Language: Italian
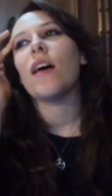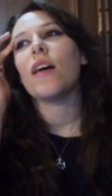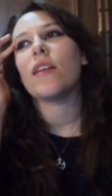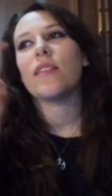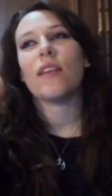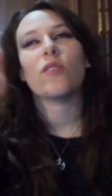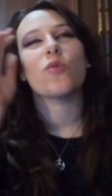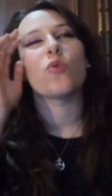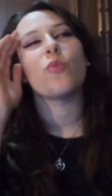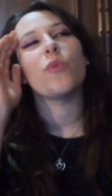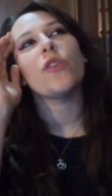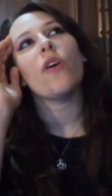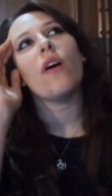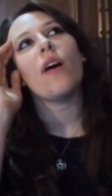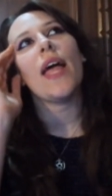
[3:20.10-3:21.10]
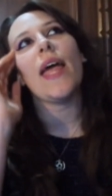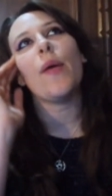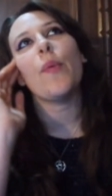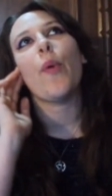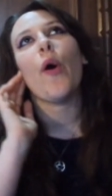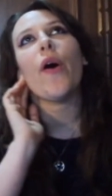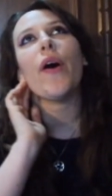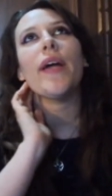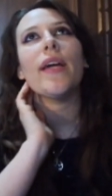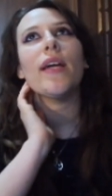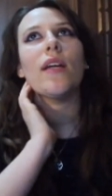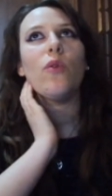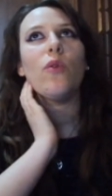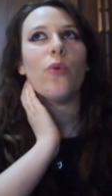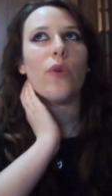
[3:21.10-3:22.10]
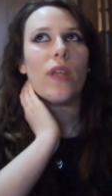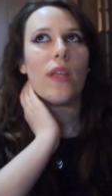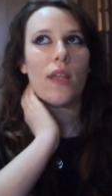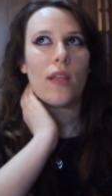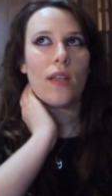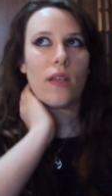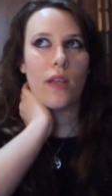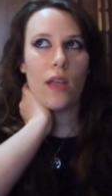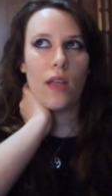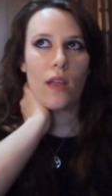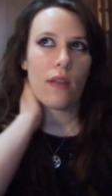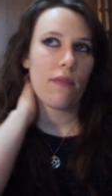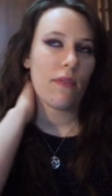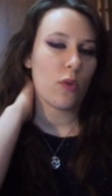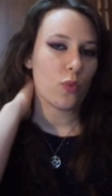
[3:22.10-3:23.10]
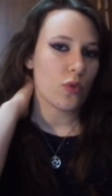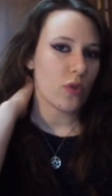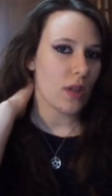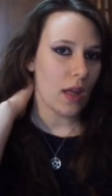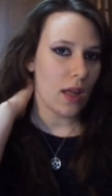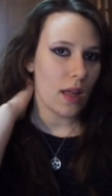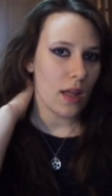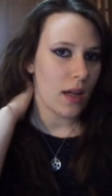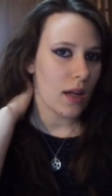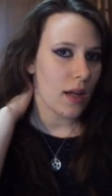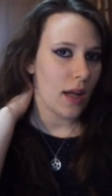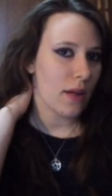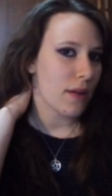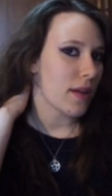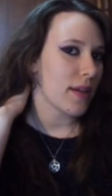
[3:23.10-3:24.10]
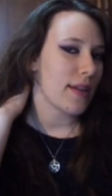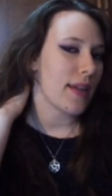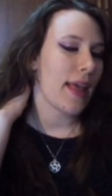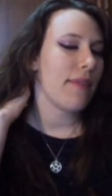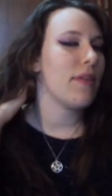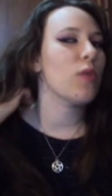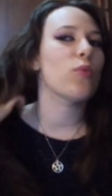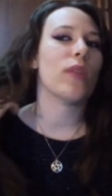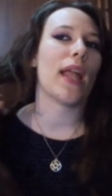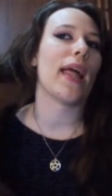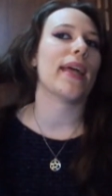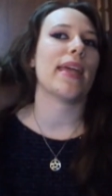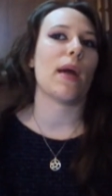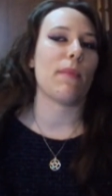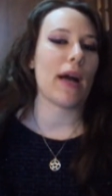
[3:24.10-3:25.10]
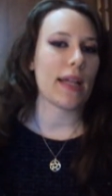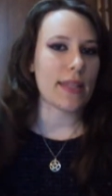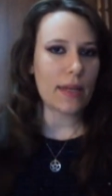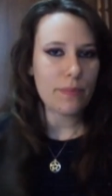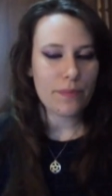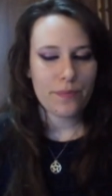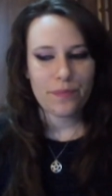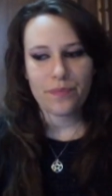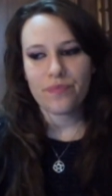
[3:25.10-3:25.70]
eh, da subito, e poi lui venuto da, a, è venuta la chiamata.